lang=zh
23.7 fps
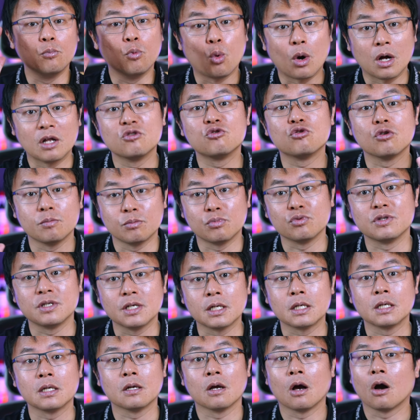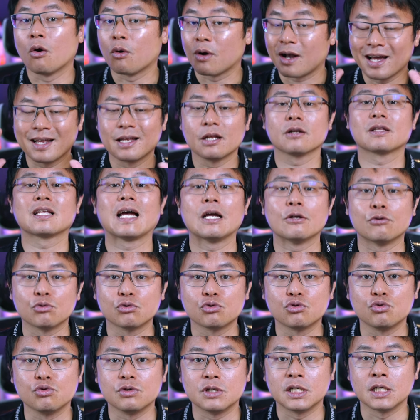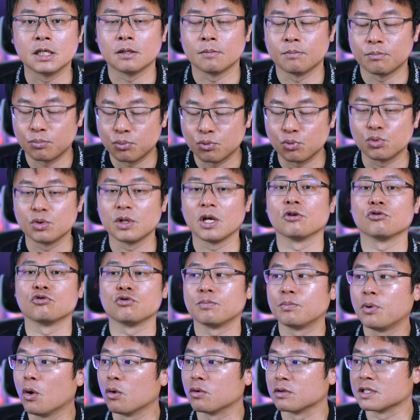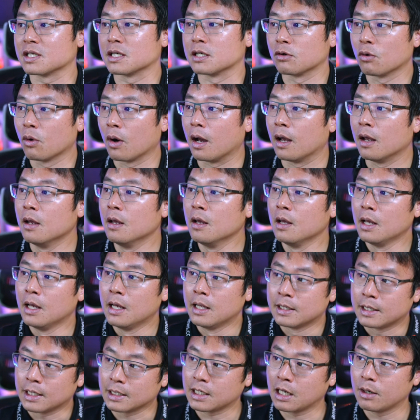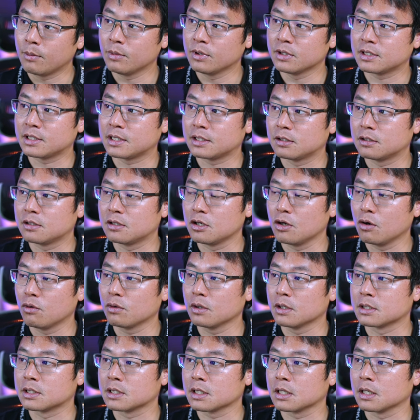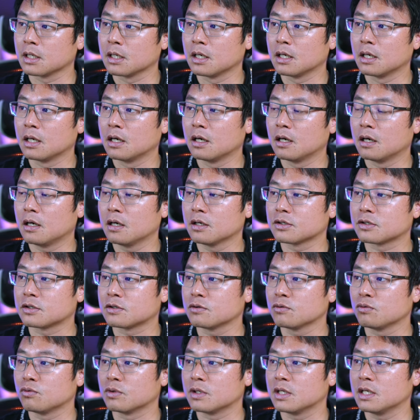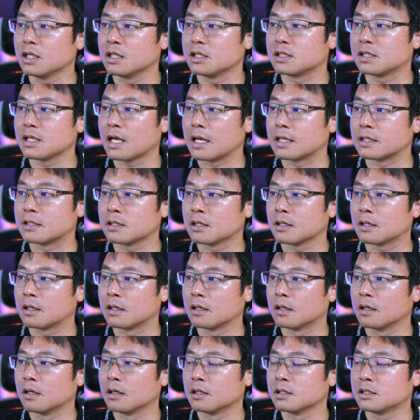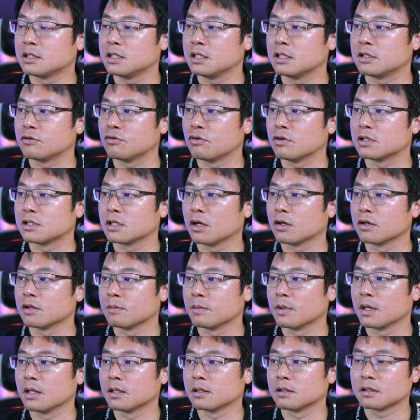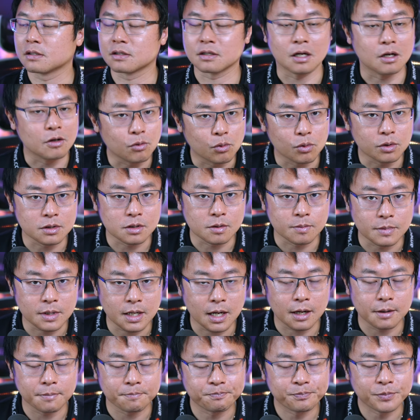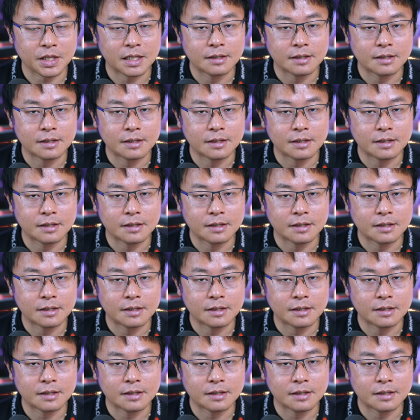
完全不建议哦，看到太多拒签了，不要去碰这一块。那他们丢了这个二十五亿在这个技职院校里面，成果怎么样？